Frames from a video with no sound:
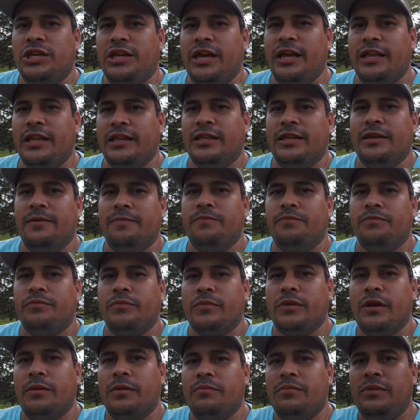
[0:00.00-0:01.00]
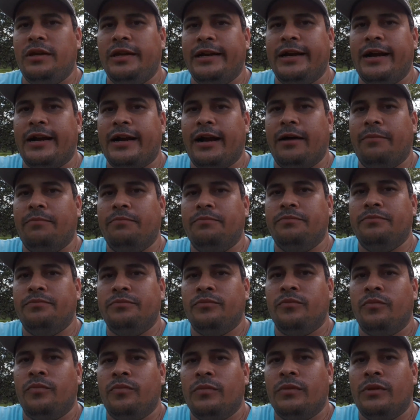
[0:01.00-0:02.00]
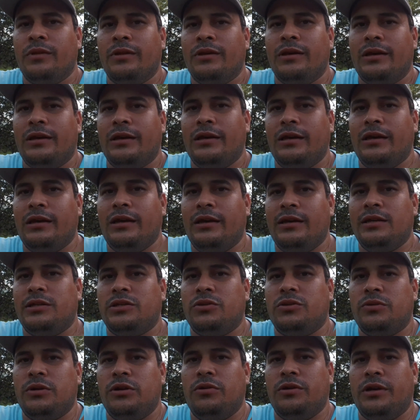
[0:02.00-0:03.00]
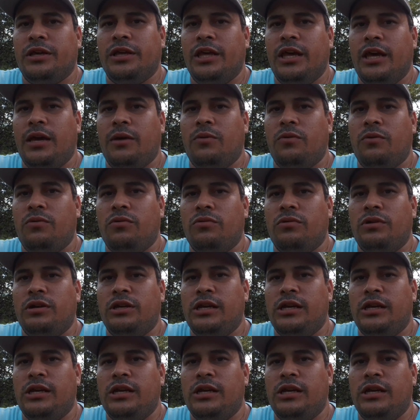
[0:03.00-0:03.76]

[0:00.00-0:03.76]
siguiente. Miren acá. Eso es lo que debo